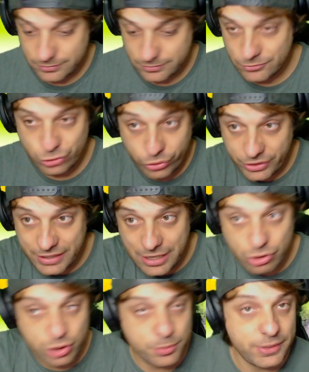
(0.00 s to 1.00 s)
sucede
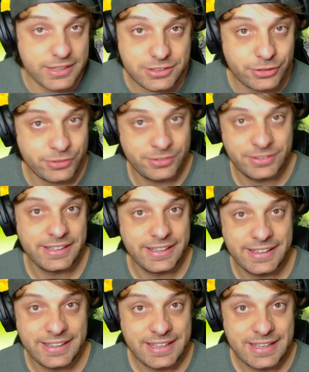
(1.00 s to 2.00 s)
algo como esto
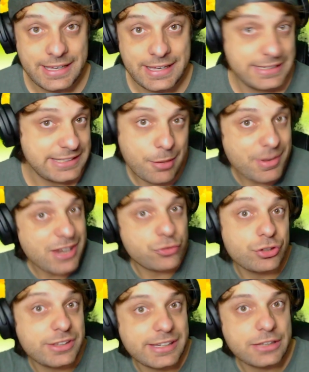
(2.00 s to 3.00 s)
y se acaban las
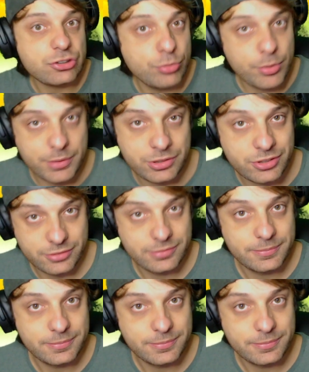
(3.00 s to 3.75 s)
tonterías en un momento.